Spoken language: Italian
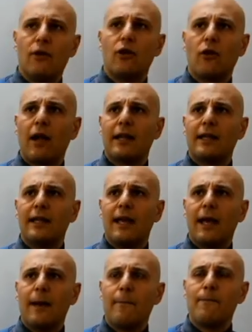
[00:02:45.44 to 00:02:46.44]
ricordate chi
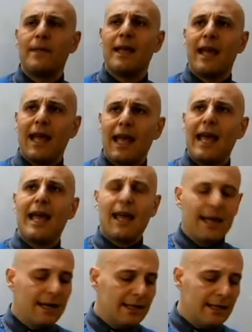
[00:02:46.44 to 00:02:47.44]
è?
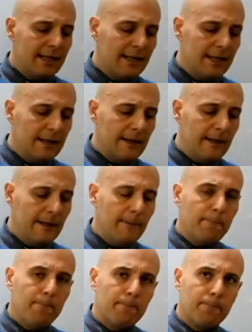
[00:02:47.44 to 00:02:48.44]
È
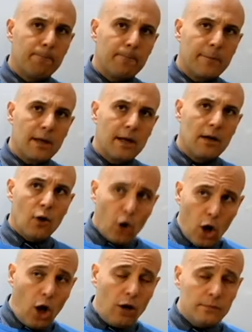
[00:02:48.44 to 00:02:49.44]
ehm,
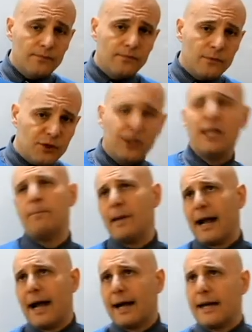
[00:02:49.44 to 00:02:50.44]
ρ g per
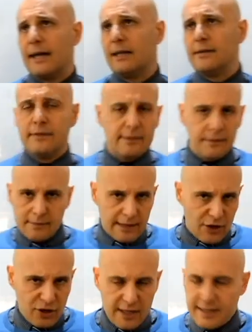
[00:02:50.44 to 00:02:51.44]
h,
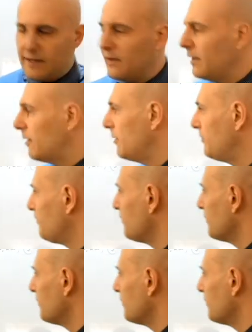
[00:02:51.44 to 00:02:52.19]
legge di Stevino.